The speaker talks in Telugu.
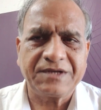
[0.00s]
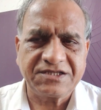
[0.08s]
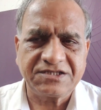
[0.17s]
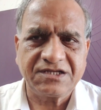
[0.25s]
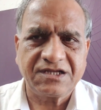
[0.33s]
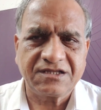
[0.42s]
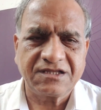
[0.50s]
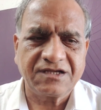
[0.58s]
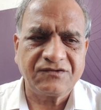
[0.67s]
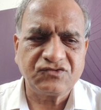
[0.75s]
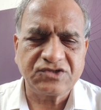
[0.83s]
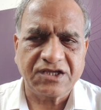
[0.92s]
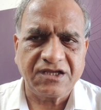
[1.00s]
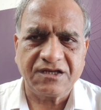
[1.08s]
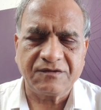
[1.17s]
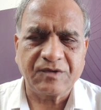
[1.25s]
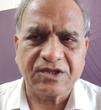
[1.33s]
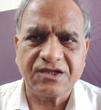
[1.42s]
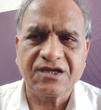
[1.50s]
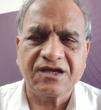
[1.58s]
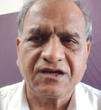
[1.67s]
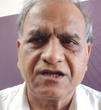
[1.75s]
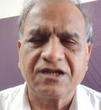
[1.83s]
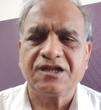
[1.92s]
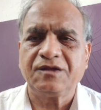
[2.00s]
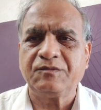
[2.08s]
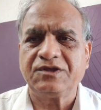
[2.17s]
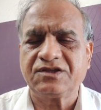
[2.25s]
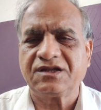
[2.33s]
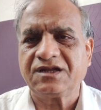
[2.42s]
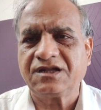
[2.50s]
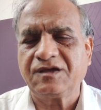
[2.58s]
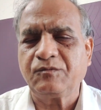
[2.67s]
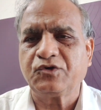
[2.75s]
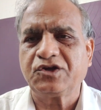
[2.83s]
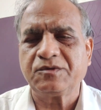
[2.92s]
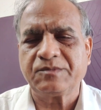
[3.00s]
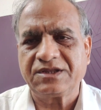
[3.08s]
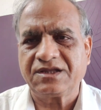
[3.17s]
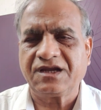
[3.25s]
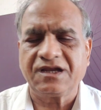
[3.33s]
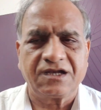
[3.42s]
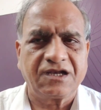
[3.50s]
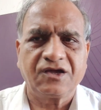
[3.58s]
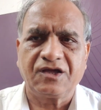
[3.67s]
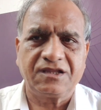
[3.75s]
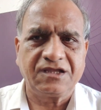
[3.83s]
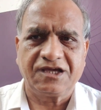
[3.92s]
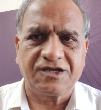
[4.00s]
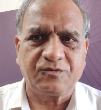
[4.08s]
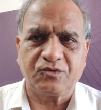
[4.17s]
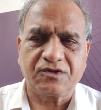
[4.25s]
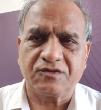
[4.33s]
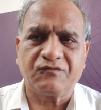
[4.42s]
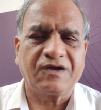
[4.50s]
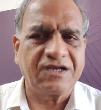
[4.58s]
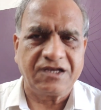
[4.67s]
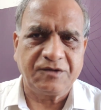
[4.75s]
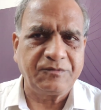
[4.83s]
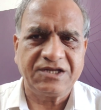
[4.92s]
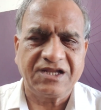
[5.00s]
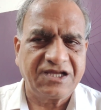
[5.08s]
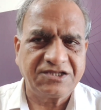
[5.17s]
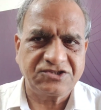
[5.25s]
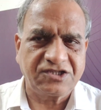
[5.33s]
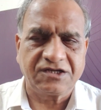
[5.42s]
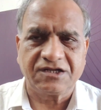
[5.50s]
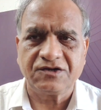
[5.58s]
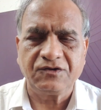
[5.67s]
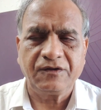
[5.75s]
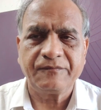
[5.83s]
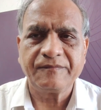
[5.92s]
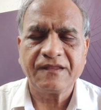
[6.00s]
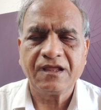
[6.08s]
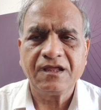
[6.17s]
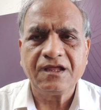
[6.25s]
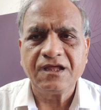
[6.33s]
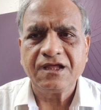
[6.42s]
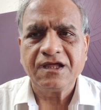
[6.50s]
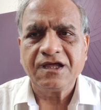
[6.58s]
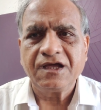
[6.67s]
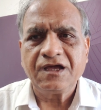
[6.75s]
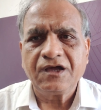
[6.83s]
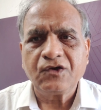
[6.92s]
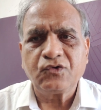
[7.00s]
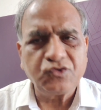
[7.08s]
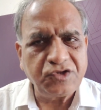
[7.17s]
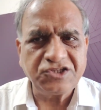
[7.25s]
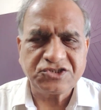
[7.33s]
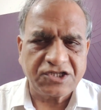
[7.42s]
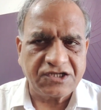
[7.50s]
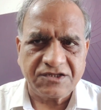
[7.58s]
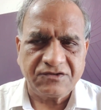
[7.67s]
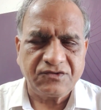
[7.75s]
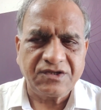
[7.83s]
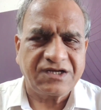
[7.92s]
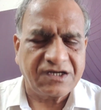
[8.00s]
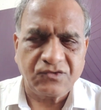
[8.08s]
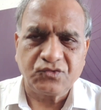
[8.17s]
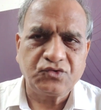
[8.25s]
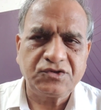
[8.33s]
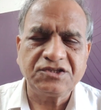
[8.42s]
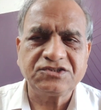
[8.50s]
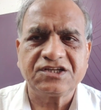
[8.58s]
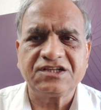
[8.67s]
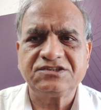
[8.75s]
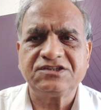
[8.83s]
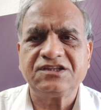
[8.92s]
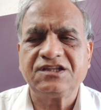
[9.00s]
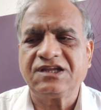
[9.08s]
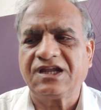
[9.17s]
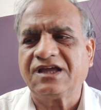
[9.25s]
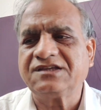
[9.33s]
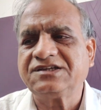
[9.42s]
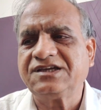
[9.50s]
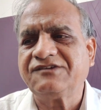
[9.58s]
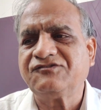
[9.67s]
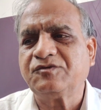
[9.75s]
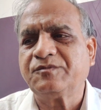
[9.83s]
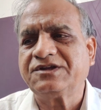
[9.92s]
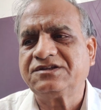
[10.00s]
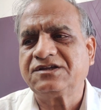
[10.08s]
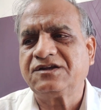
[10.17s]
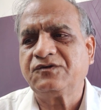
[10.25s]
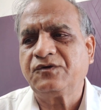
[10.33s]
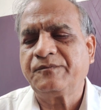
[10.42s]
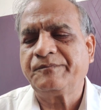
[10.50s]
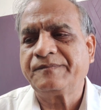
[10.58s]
ప్రశ్నార్థకం చేయటం అధికారులను నియమించడానికి ముఖ్యమంత్రికి ఎట్లాగో అధికారం ఉంటుంది వాటిని ఏమి న్యాయస్థానాలు కుదించలేదు ఇక్కడ గుర్తించాల్సింది రాజకీయ విమర్శలు